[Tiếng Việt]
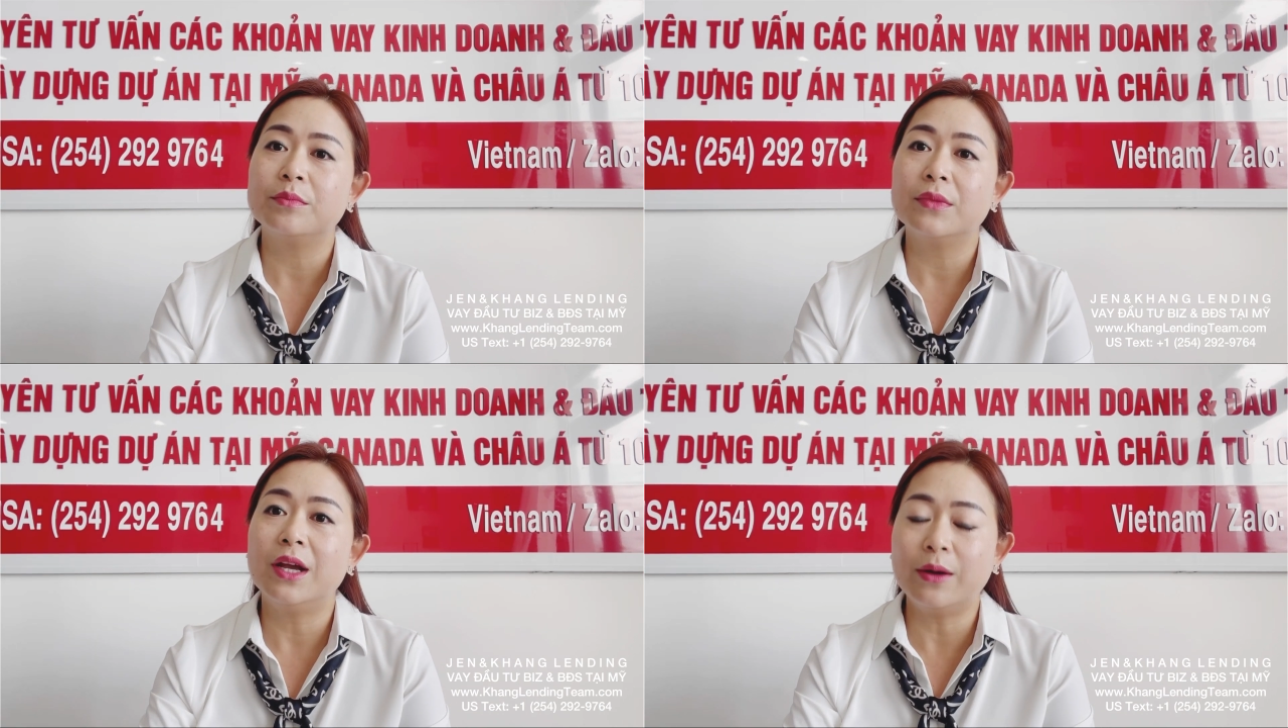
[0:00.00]

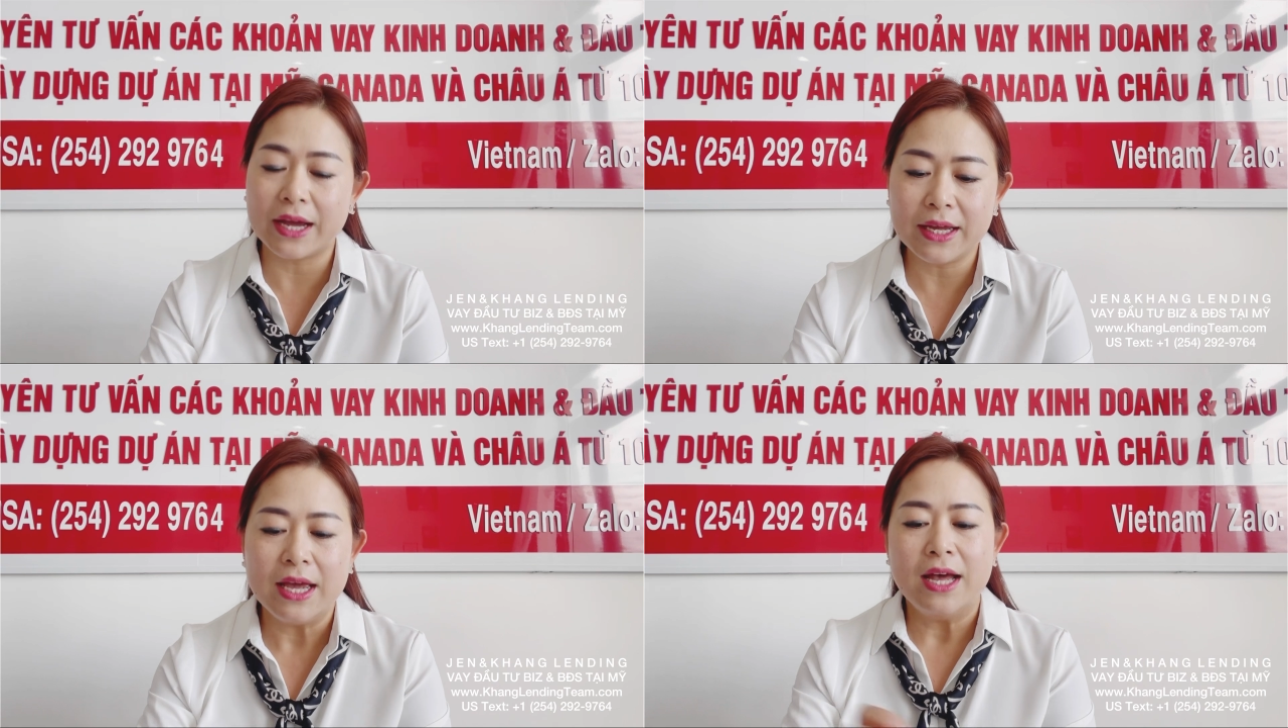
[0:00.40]
ok
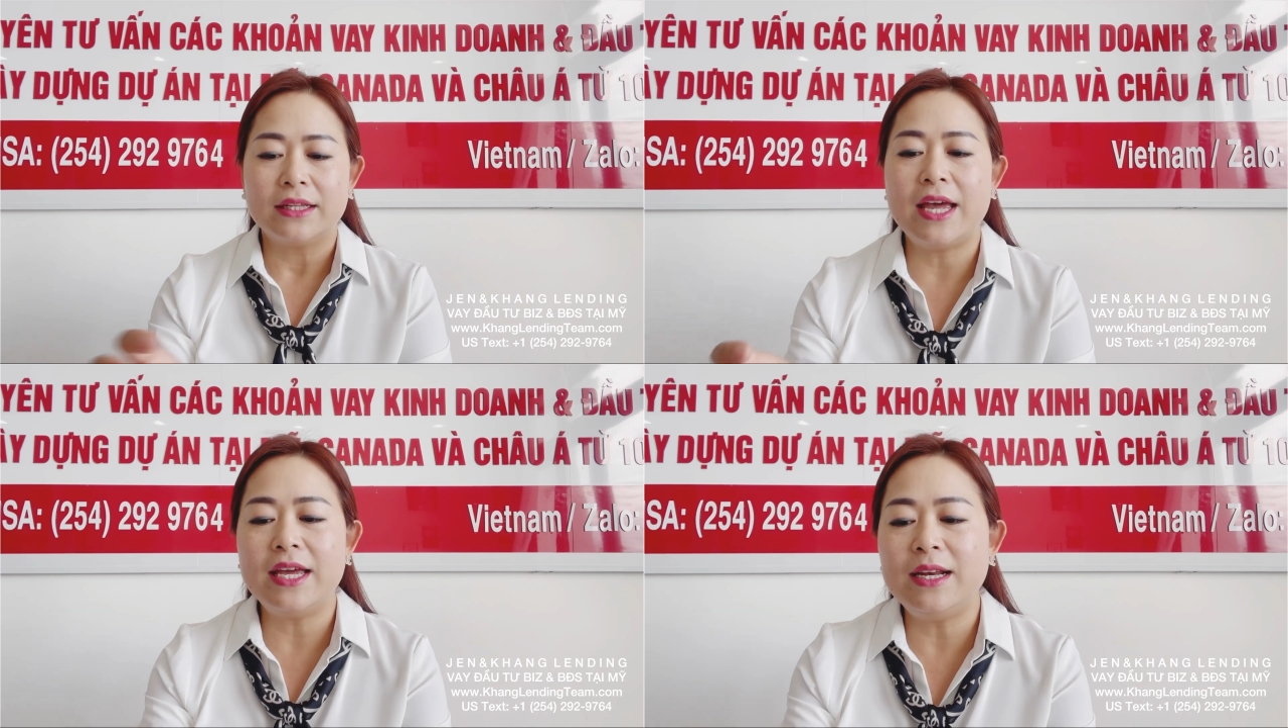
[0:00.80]

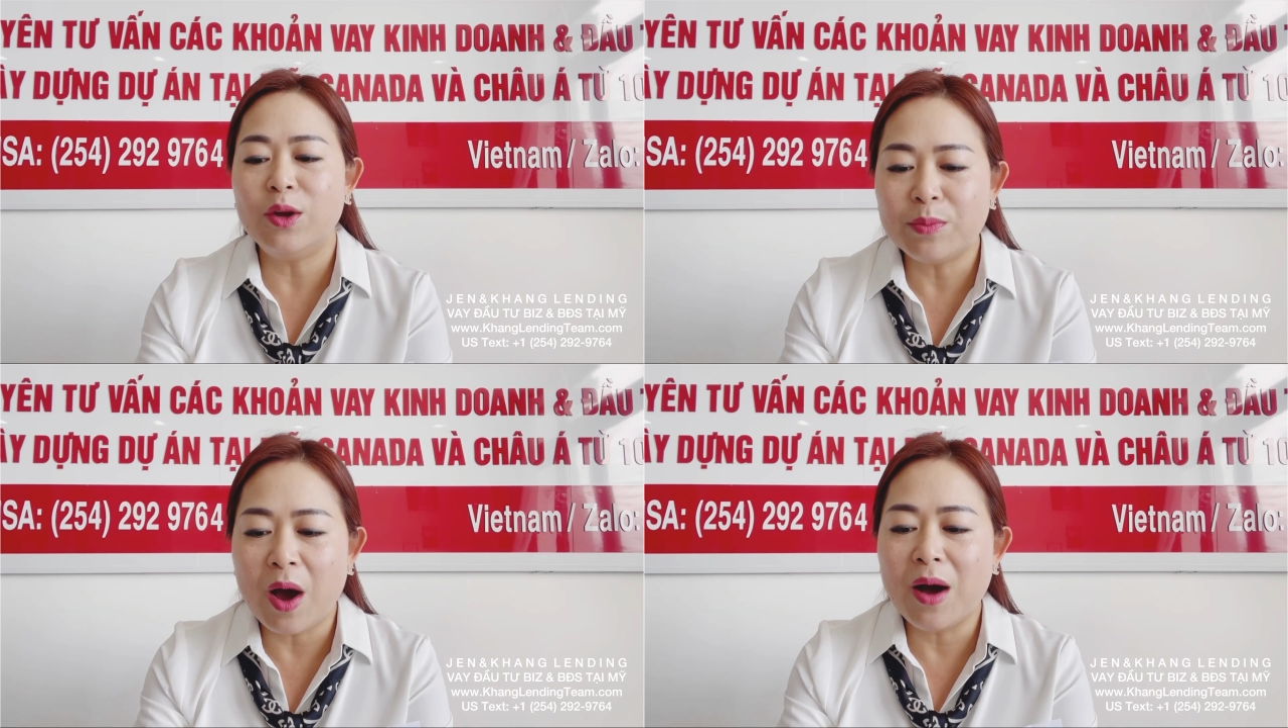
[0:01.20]
thì
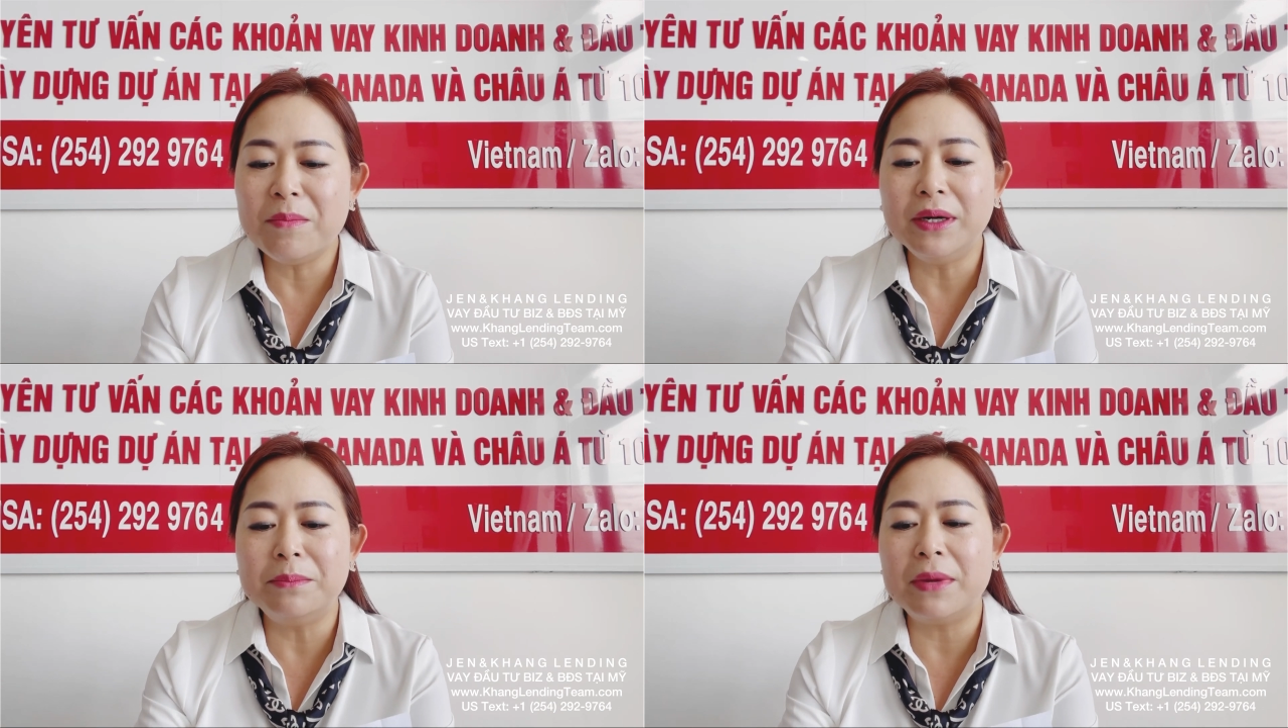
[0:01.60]
lúc đó
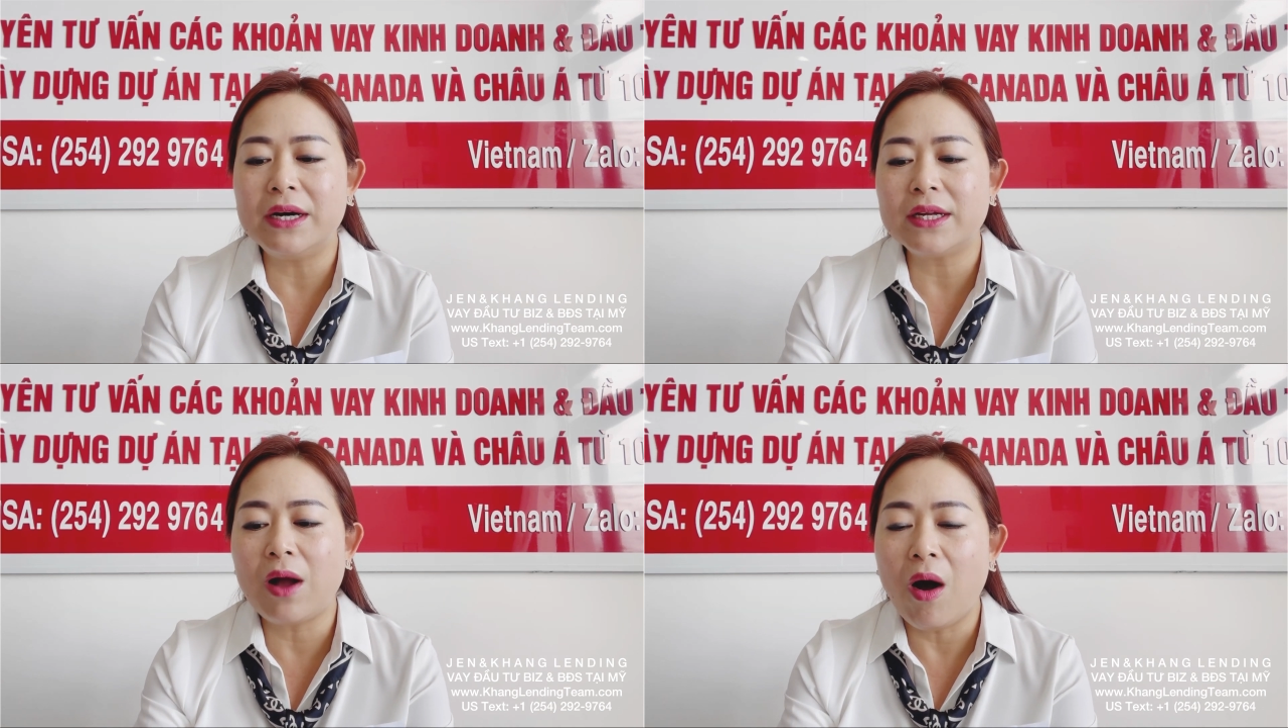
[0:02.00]
mình
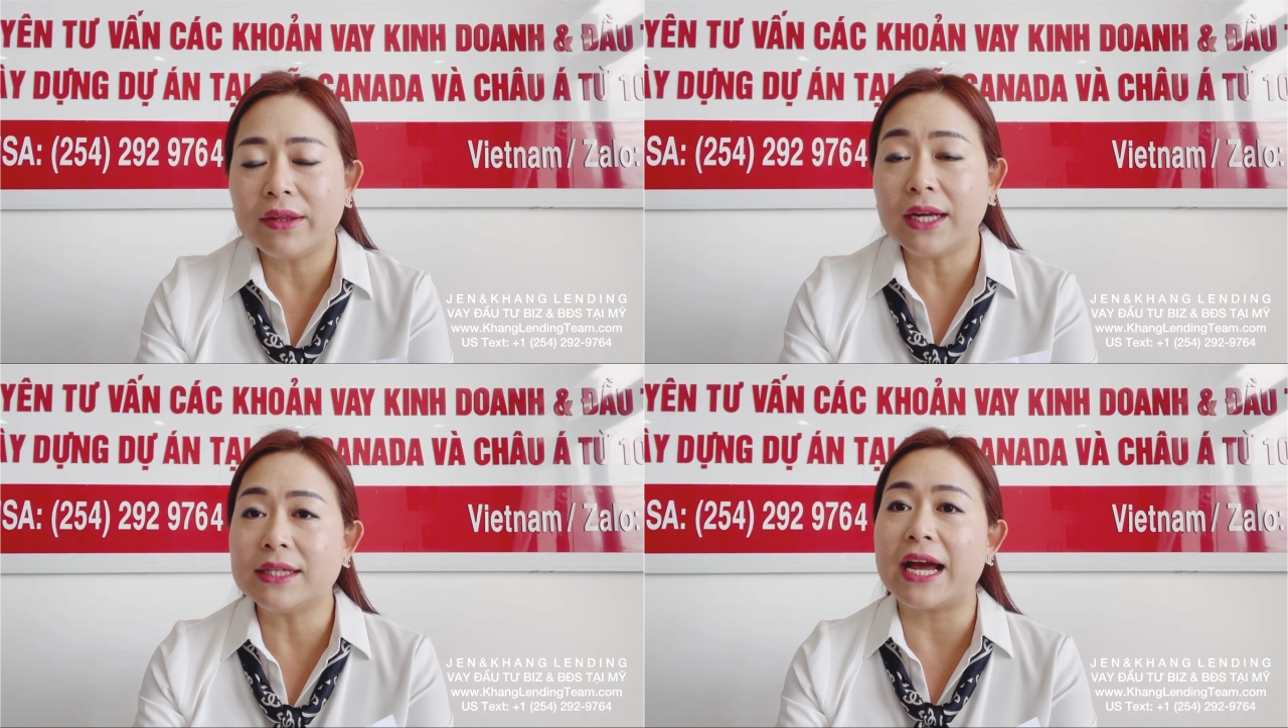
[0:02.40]
mới có
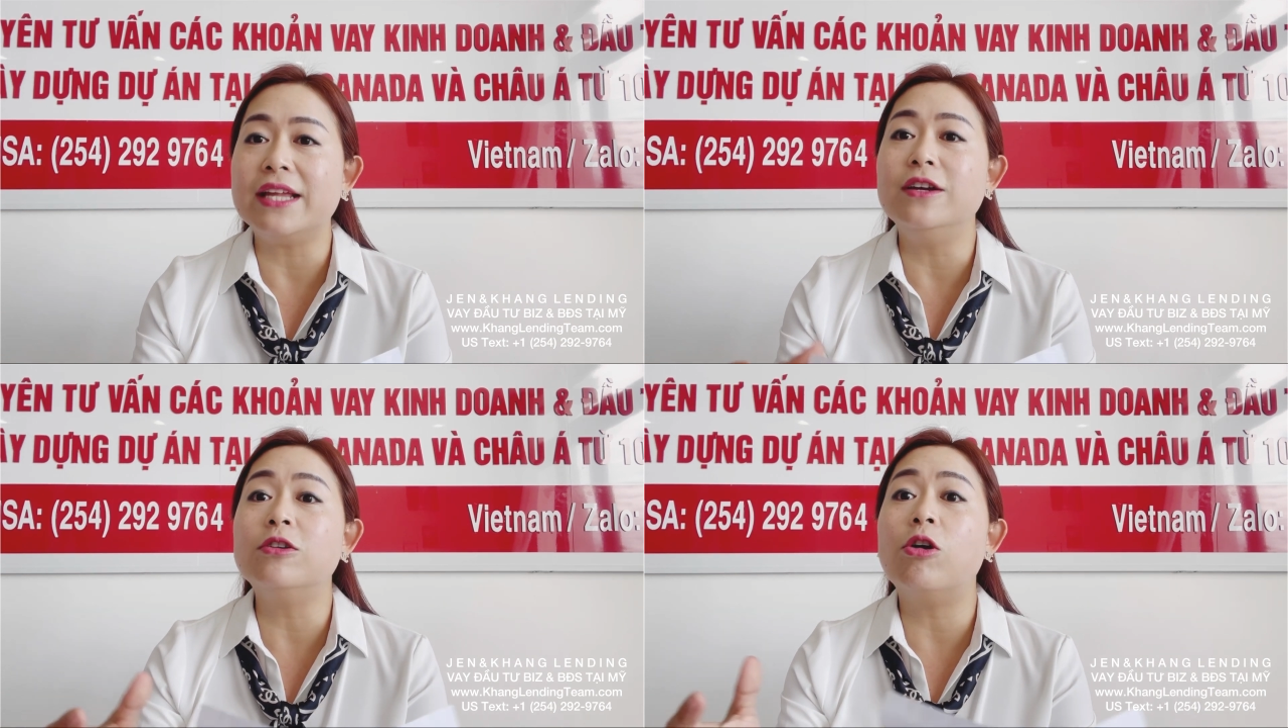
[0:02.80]
tất cả
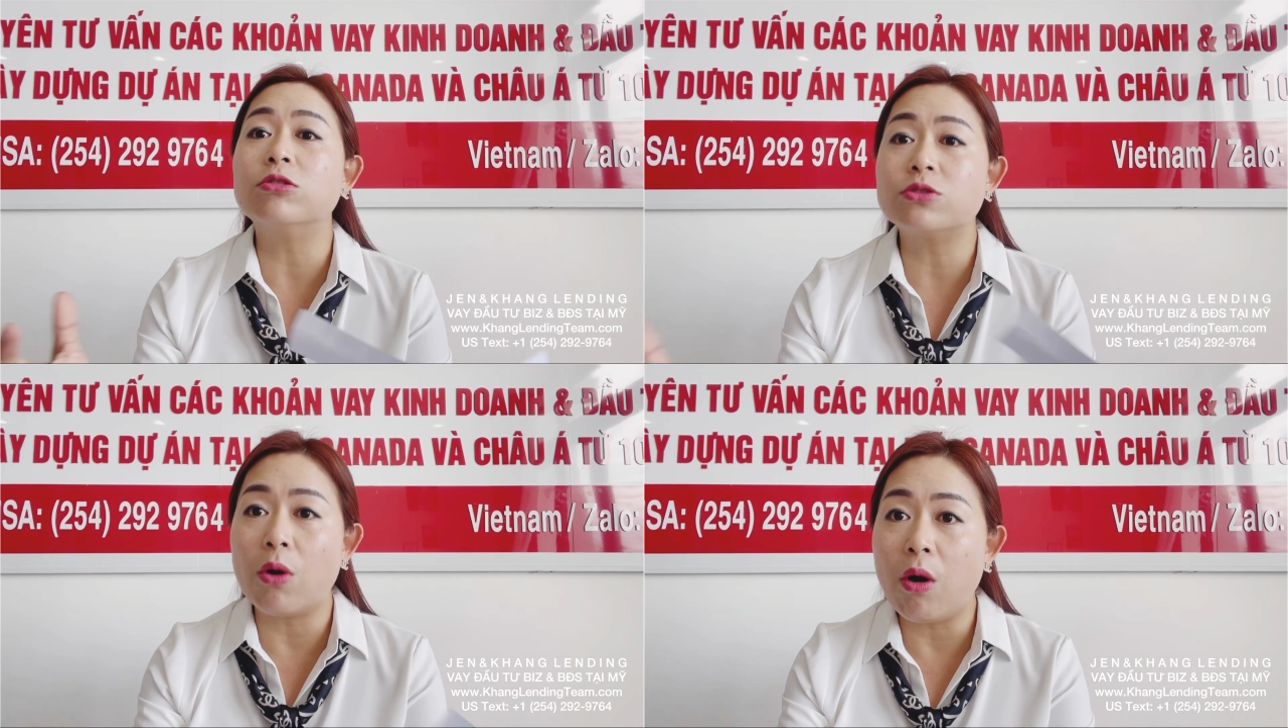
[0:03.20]
những con
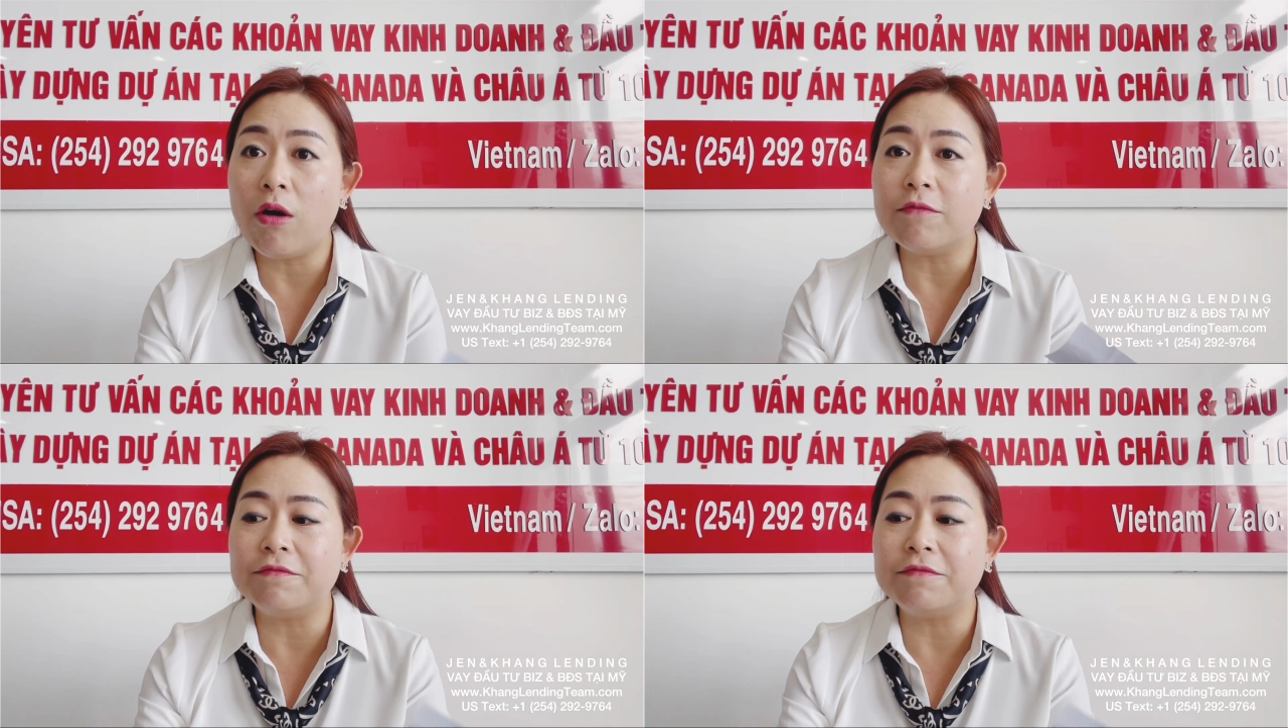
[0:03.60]
số